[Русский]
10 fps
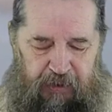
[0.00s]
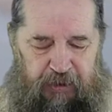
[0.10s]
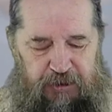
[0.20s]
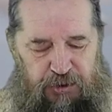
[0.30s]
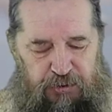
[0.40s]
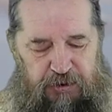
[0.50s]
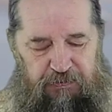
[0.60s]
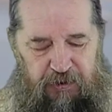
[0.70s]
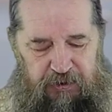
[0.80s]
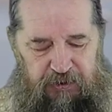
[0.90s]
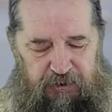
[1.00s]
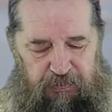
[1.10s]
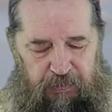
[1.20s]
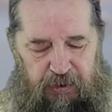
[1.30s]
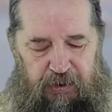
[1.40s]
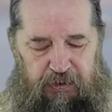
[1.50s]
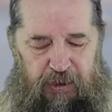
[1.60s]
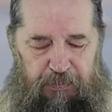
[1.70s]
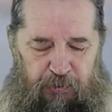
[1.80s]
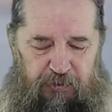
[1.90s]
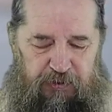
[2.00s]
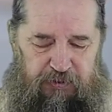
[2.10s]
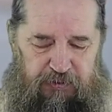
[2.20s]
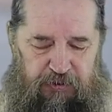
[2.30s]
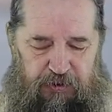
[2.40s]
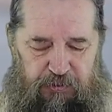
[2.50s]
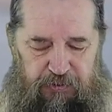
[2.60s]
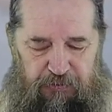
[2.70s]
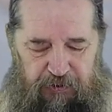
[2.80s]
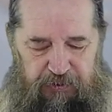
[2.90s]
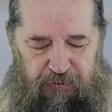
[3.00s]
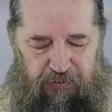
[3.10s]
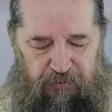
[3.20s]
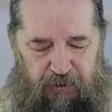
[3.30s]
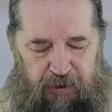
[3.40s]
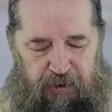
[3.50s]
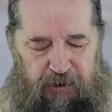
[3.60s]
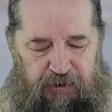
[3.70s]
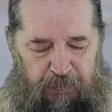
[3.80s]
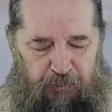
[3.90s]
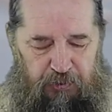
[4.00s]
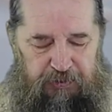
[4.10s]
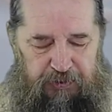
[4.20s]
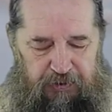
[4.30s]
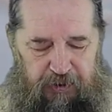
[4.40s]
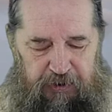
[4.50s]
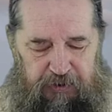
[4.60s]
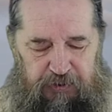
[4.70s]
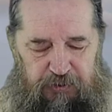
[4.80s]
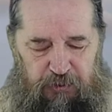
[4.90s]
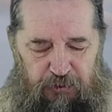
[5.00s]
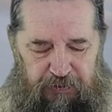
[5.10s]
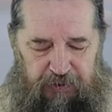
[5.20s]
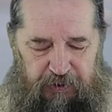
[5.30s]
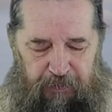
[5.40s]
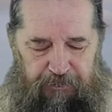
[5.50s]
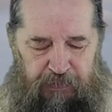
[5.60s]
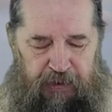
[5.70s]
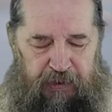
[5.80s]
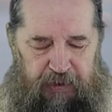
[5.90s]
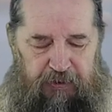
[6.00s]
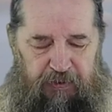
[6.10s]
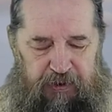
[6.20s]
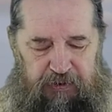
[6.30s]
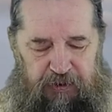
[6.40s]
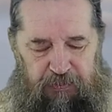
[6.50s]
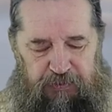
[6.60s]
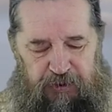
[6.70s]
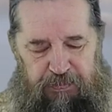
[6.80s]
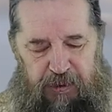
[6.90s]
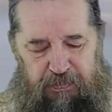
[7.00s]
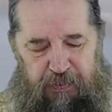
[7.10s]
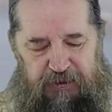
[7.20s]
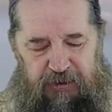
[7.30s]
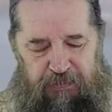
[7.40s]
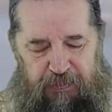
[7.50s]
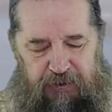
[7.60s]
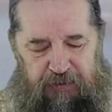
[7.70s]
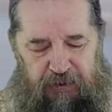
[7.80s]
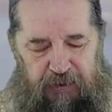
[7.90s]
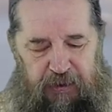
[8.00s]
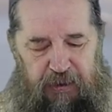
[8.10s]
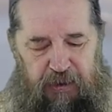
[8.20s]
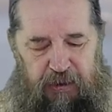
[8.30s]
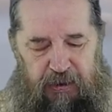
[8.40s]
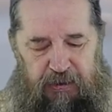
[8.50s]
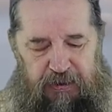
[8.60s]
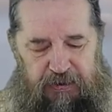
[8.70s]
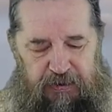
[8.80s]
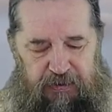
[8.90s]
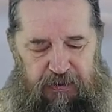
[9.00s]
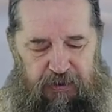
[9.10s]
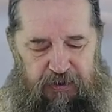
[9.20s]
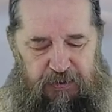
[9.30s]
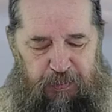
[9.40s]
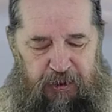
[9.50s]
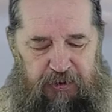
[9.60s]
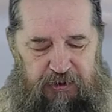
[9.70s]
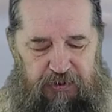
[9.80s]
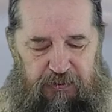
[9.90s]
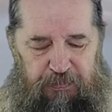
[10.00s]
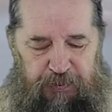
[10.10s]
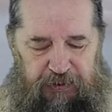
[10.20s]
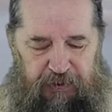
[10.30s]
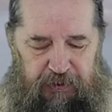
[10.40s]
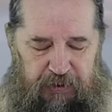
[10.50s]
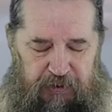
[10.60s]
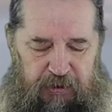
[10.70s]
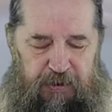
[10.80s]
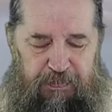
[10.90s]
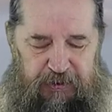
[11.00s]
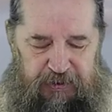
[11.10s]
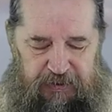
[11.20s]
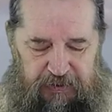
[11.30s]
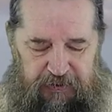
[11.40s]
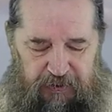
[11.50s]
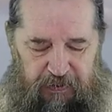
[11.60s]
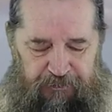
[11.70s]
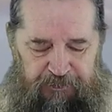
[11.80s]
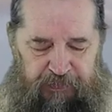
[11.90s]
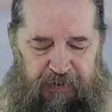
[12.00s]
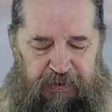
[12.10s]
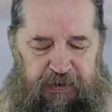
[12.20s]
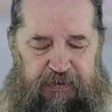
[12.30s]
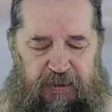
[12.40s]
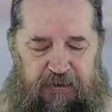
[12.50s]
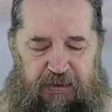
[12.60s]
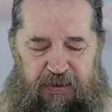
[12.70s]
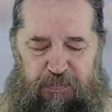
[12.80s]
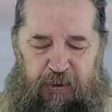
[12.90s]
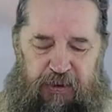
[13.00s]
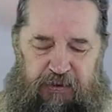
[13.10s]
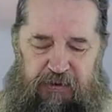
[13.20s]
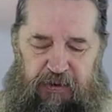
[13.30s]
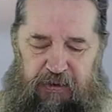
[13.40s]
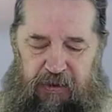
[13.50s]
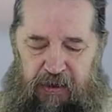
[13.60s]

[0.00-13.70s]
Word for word: Иисус говорит им, наполните сосуды водою, и наполнен их доверха. И говорит им, теперь почерпите и несите к распорядителю пира. И понесли. Когда же распорядитель